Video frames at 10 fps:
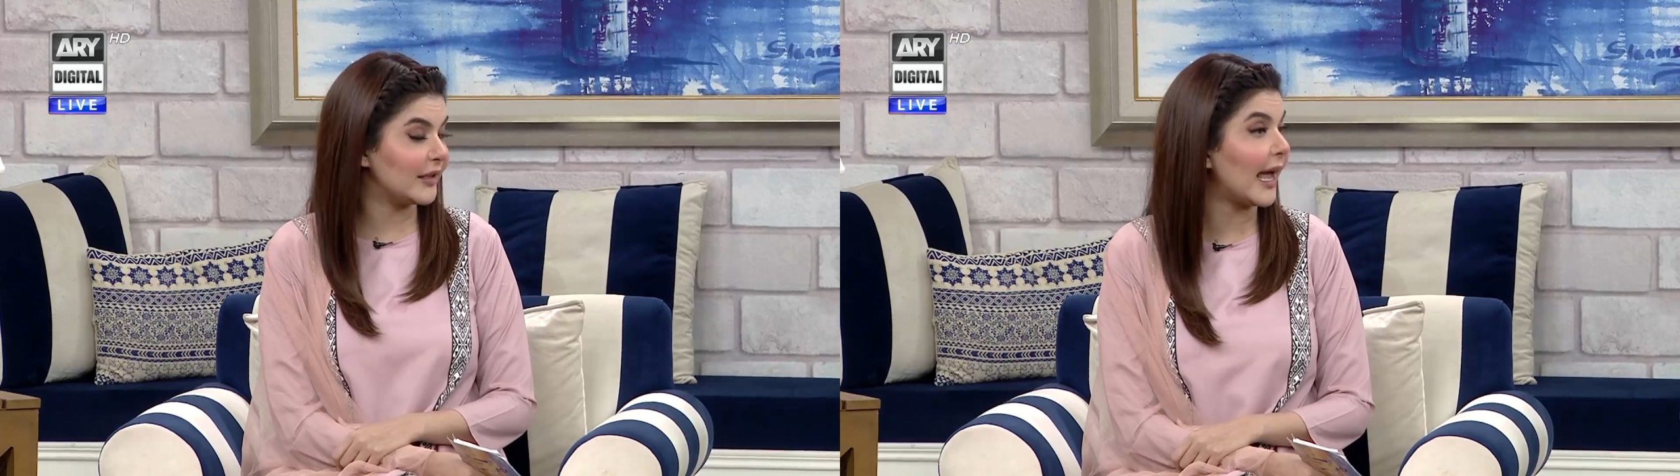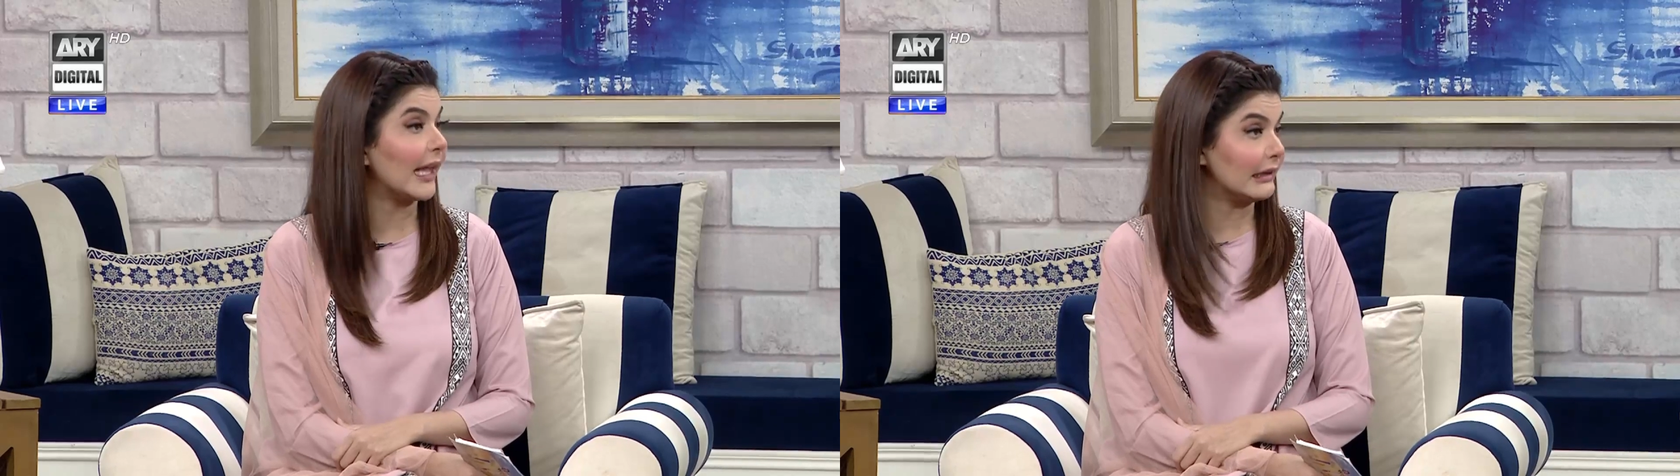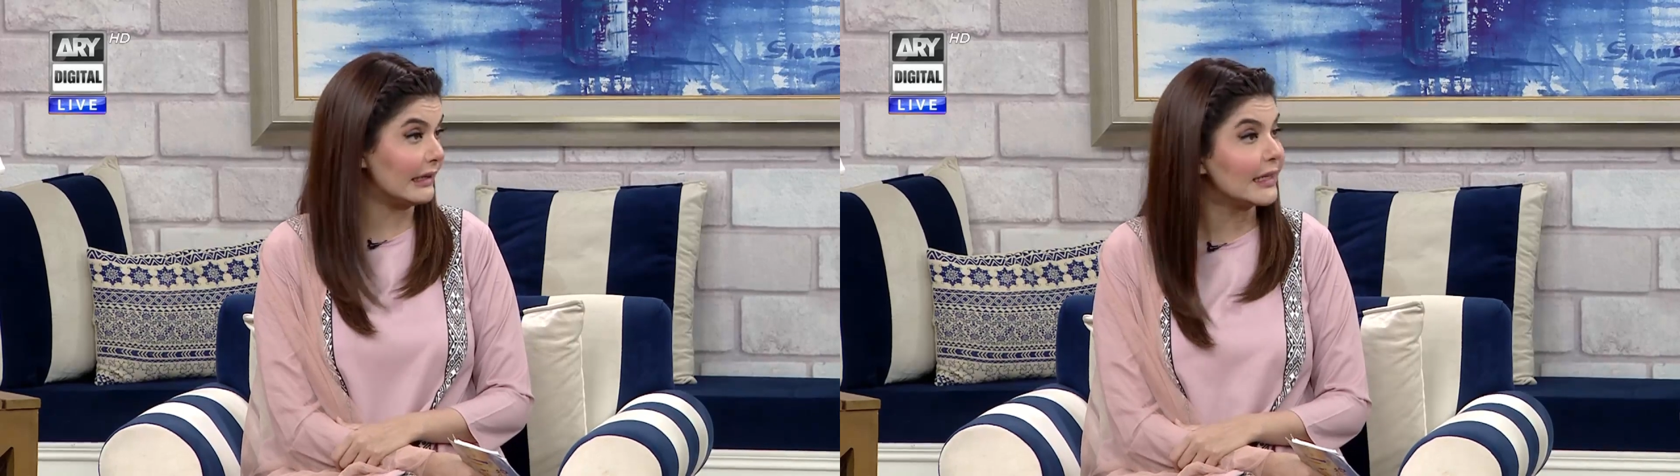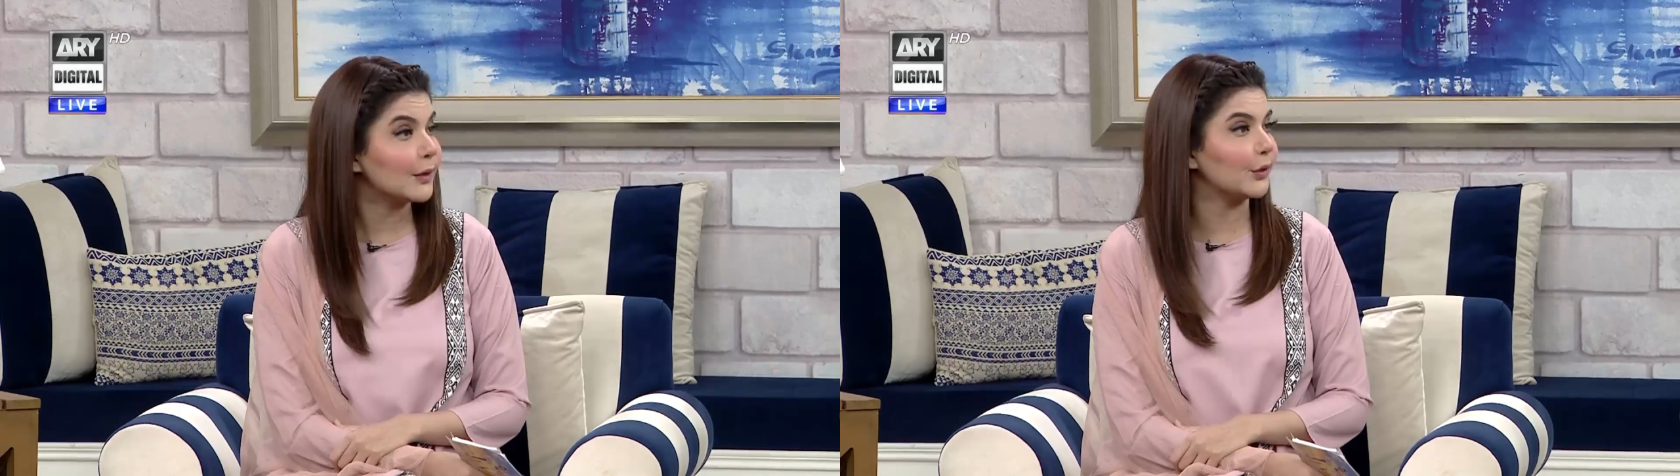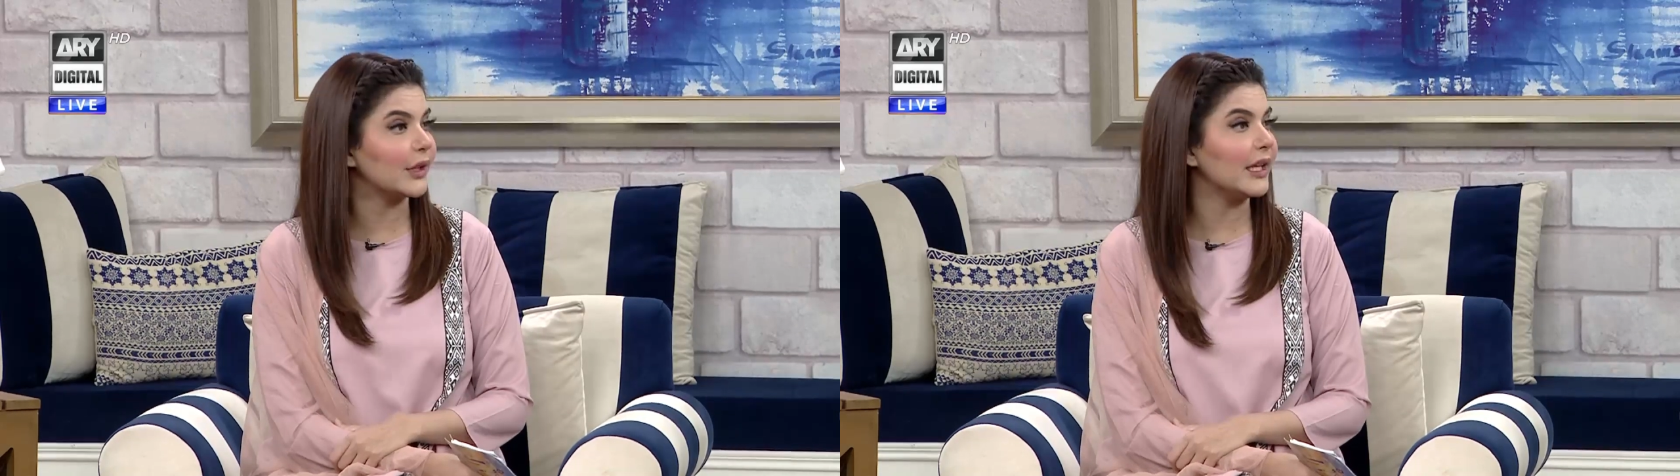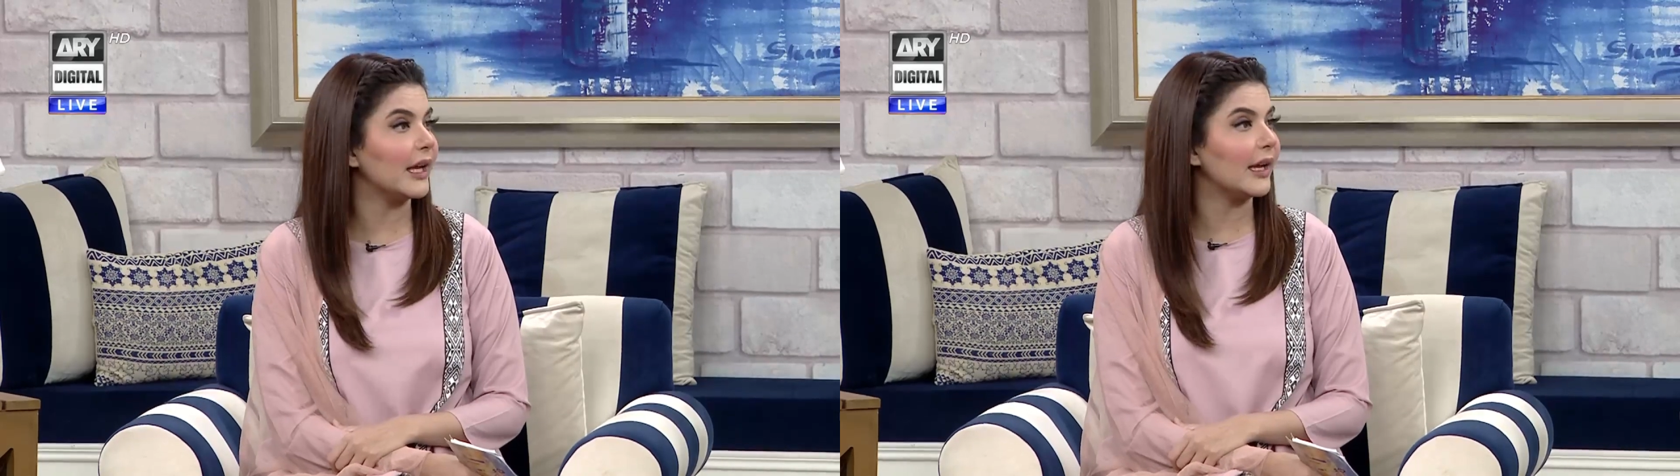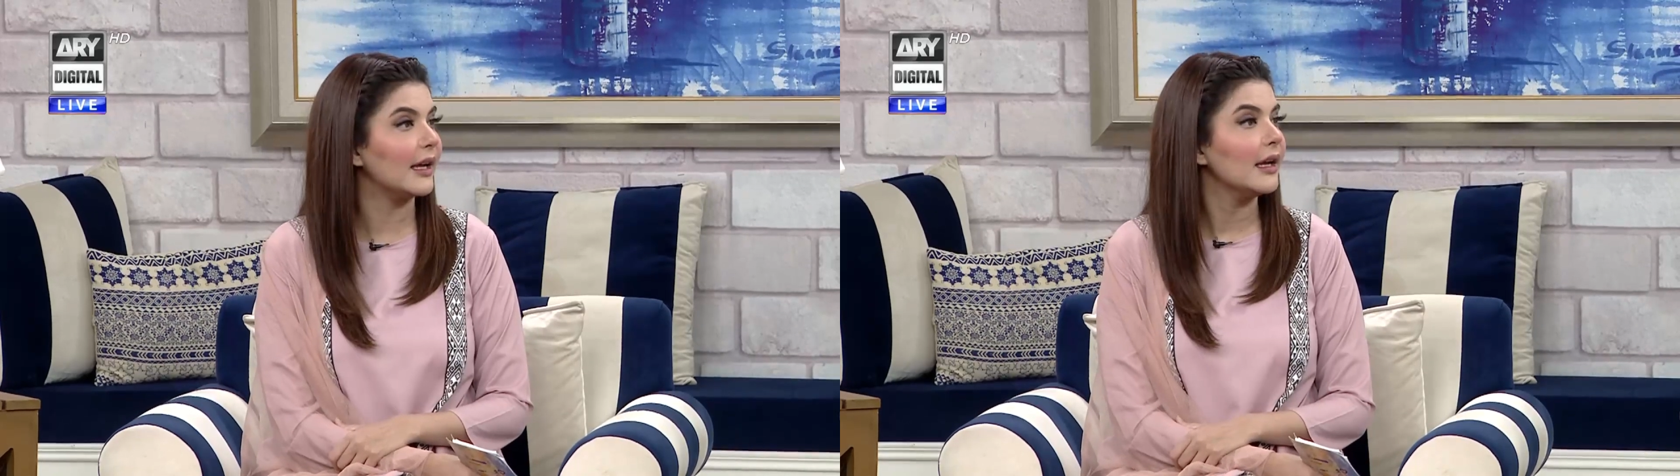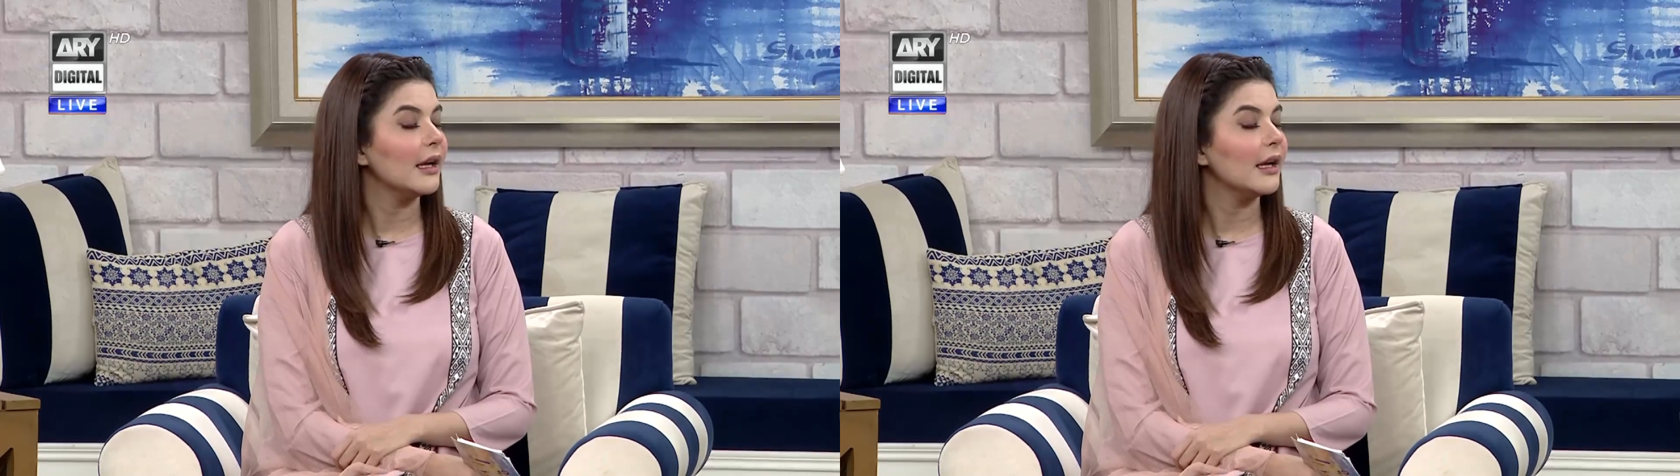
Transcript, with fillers: सैलरीज होती हैं